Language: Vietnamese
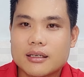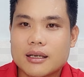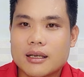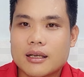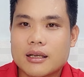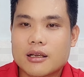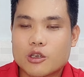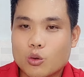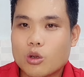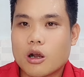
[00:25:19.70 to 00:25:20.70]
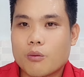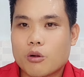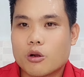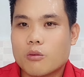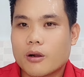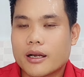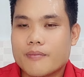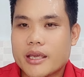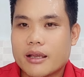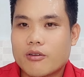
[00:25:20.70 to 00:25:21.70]
cái cái trụ cột của một cái đêm
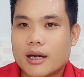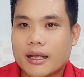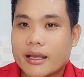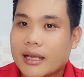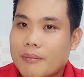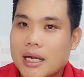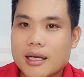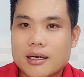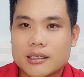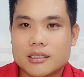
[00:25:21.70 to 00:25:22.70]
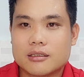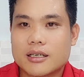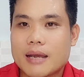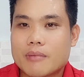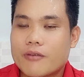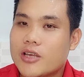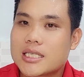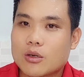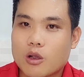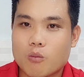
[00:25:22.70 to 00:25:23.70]
diễn hoặc là những cái bất ngờ thường nó nằm ở phía
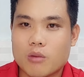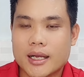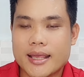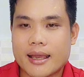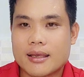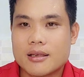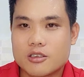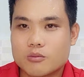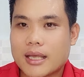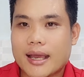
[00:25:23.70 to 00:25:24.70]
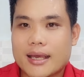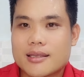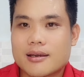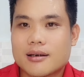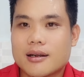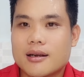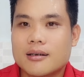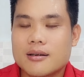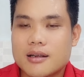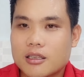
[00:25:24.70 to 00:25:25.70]
sau cùng mọi cả nhà chúng ta hãy chờ
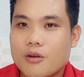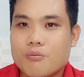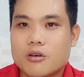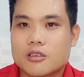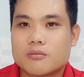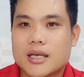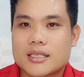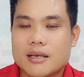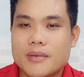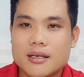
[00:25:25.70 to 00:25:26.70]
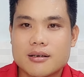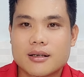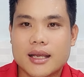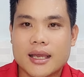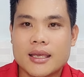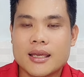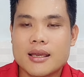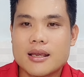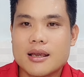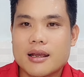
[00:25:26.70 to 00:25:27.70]
đến kết thúc rồi chúng ta sẽ biết được cái
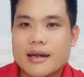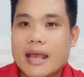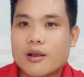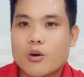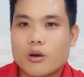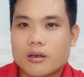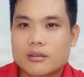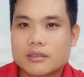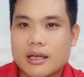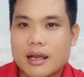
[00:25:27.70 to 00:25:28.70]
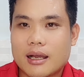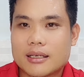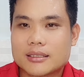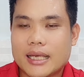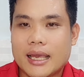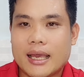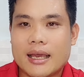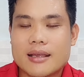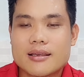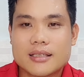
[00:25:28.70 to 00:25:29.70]
đại cuộc à,
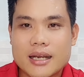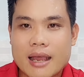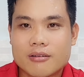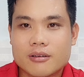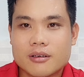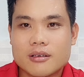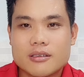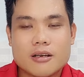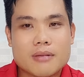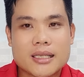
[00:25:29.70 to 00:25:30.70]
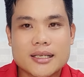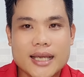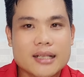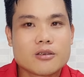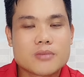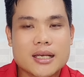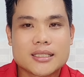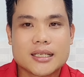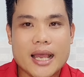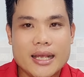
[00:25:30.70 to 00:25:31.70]
sẽ như thế nào nhưng mà chắc chắn chúng ta
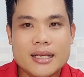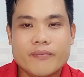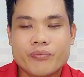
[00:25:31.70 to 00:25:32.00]
sẽ thấy